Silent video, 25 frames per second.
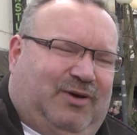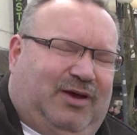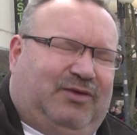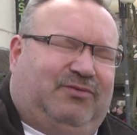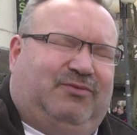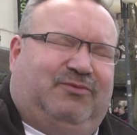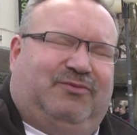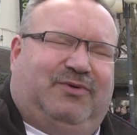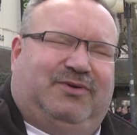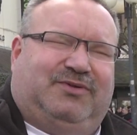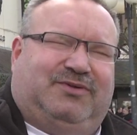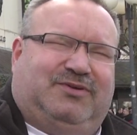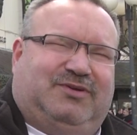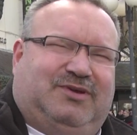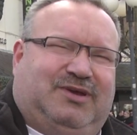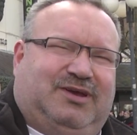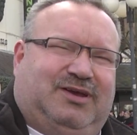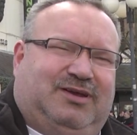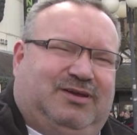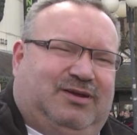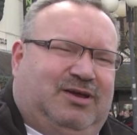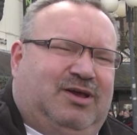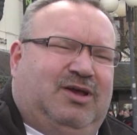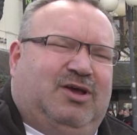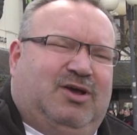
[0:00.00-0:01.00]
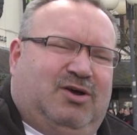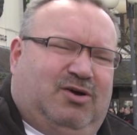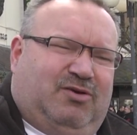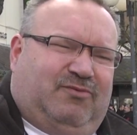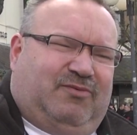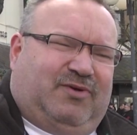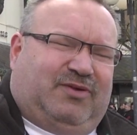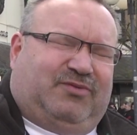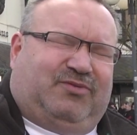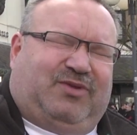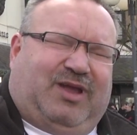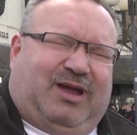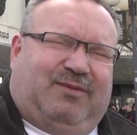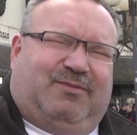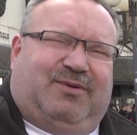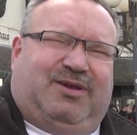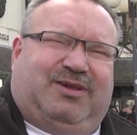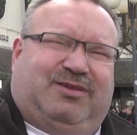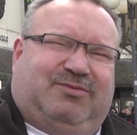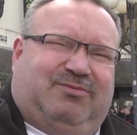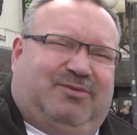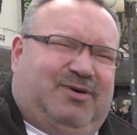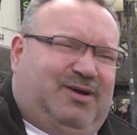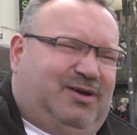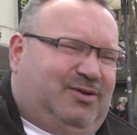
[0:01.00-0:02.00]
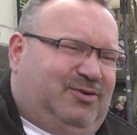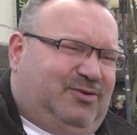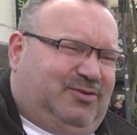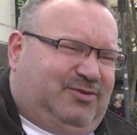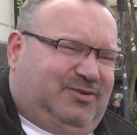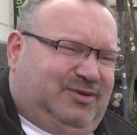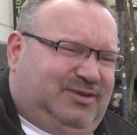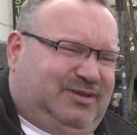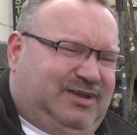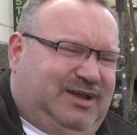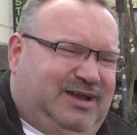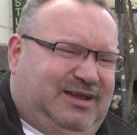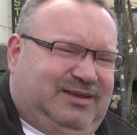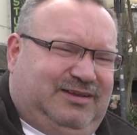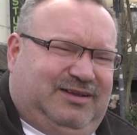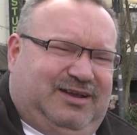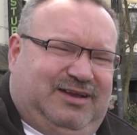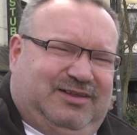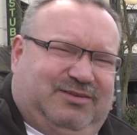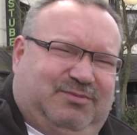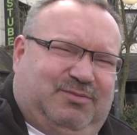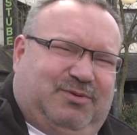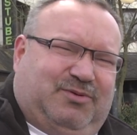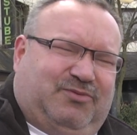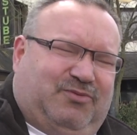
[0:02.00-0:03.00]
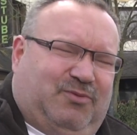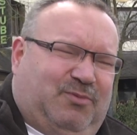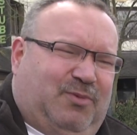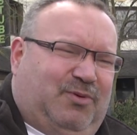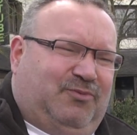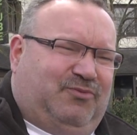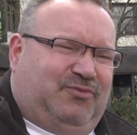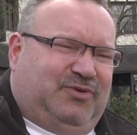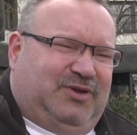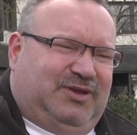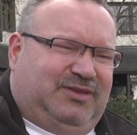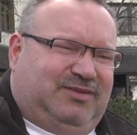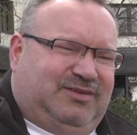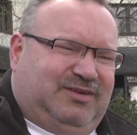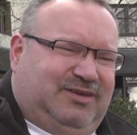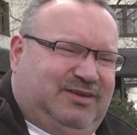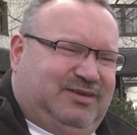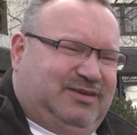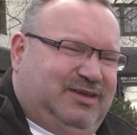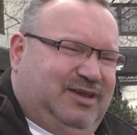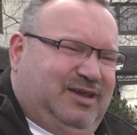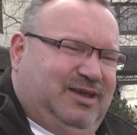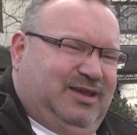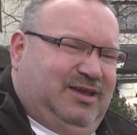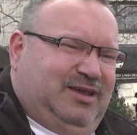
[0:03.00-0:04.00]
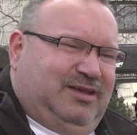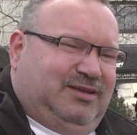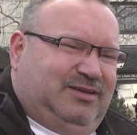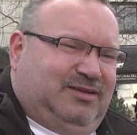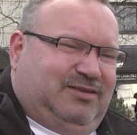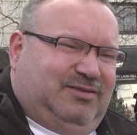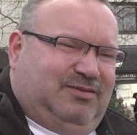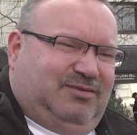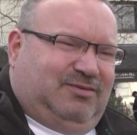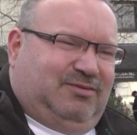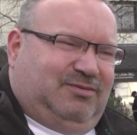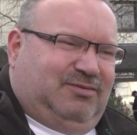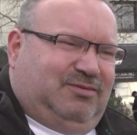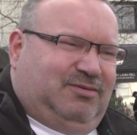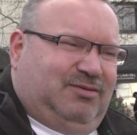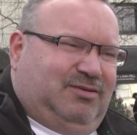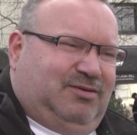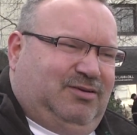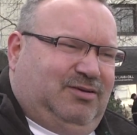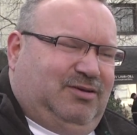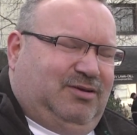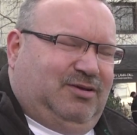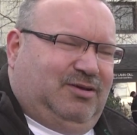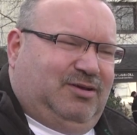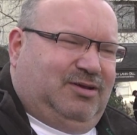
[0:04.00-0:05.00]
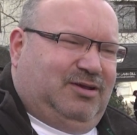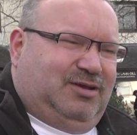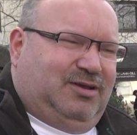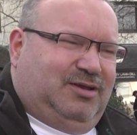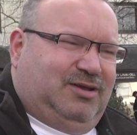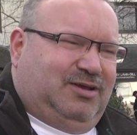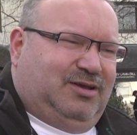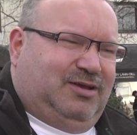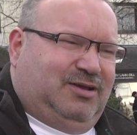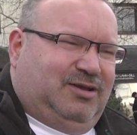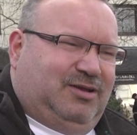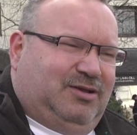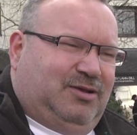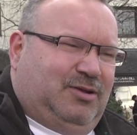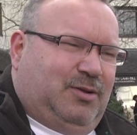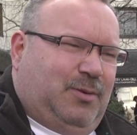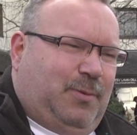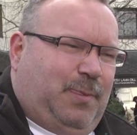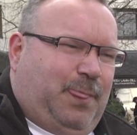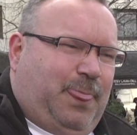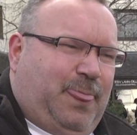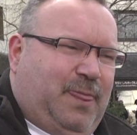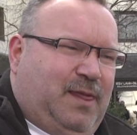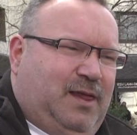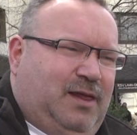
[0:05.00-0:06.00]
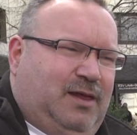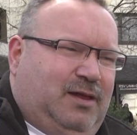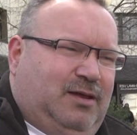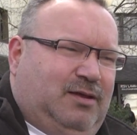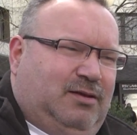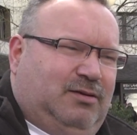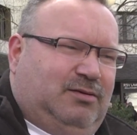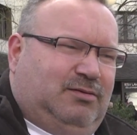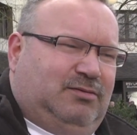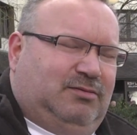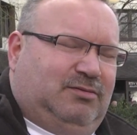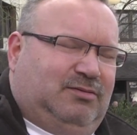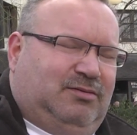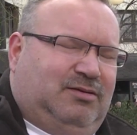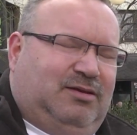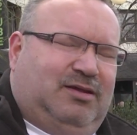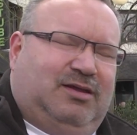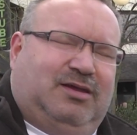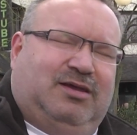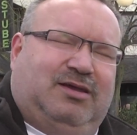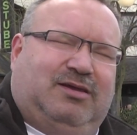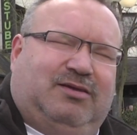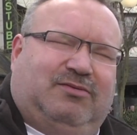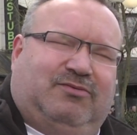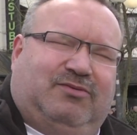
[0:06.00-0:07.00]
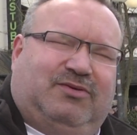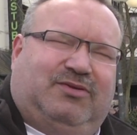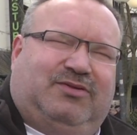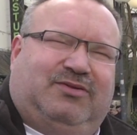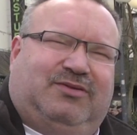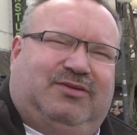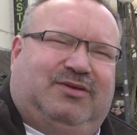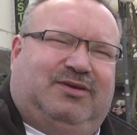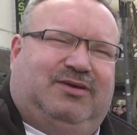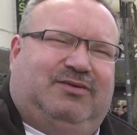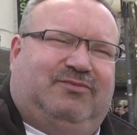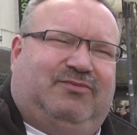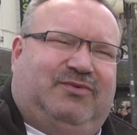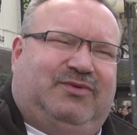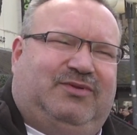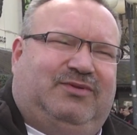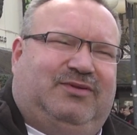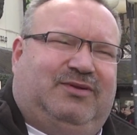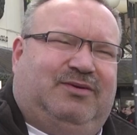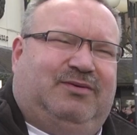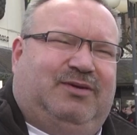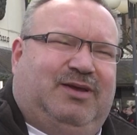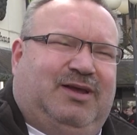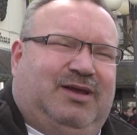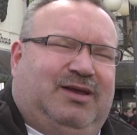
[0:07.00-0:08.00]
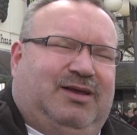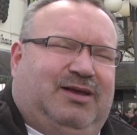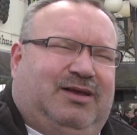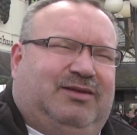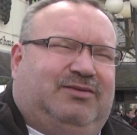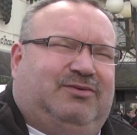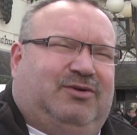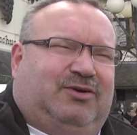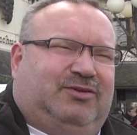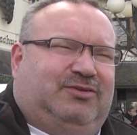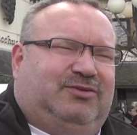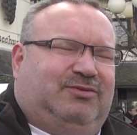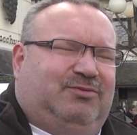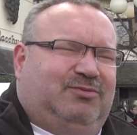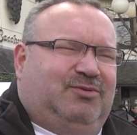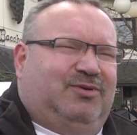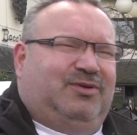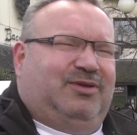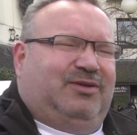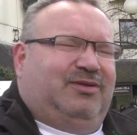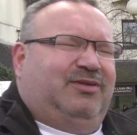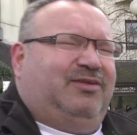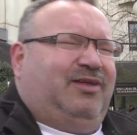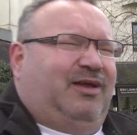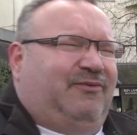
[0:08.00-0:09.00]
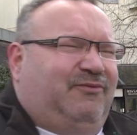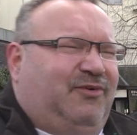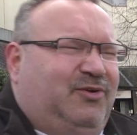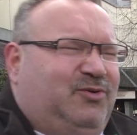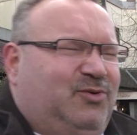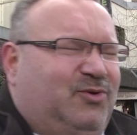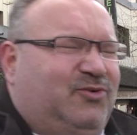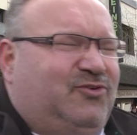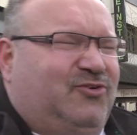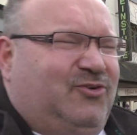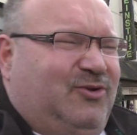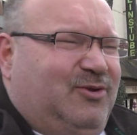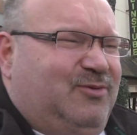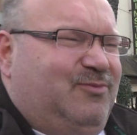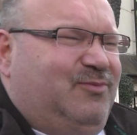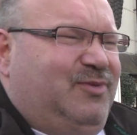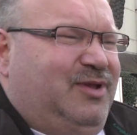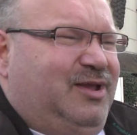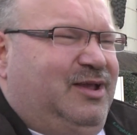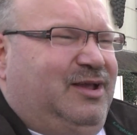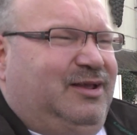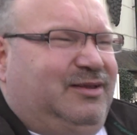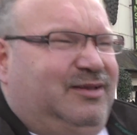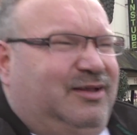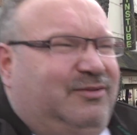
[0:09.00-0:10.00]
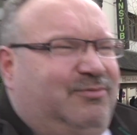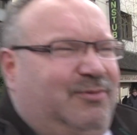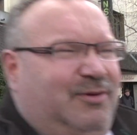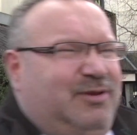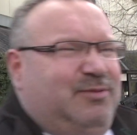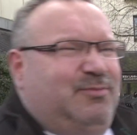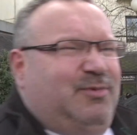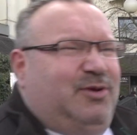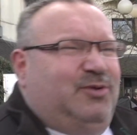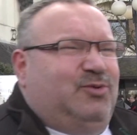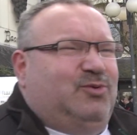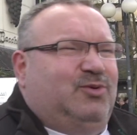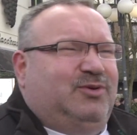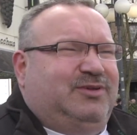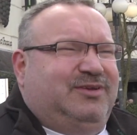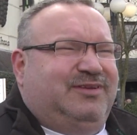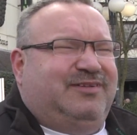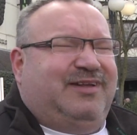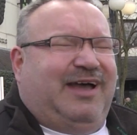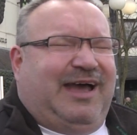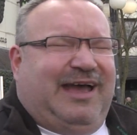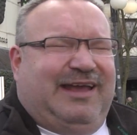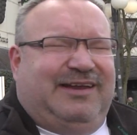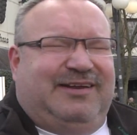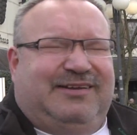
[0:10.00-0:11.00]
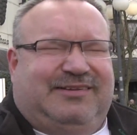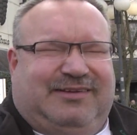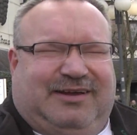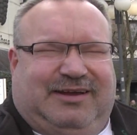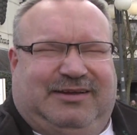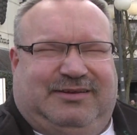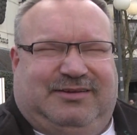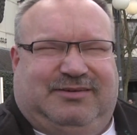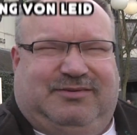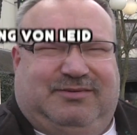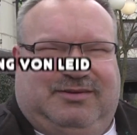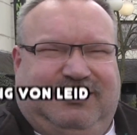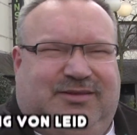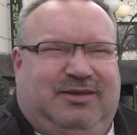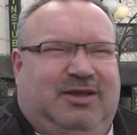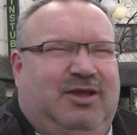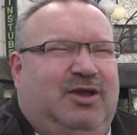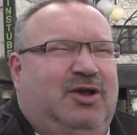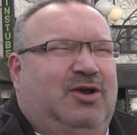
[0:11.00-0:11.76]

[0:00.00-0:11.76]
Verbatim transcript: weiß, um was ich rede. Und was damals war, 1933 bis 1945. Deswegen so kaputt sind, dass sie das andere Leid nicht ertragen können? Oder nee, wissen Sie, wissen sie es, kotzt, es ist einfach nur schlimm, dass man immer nur diese eine Seite sieht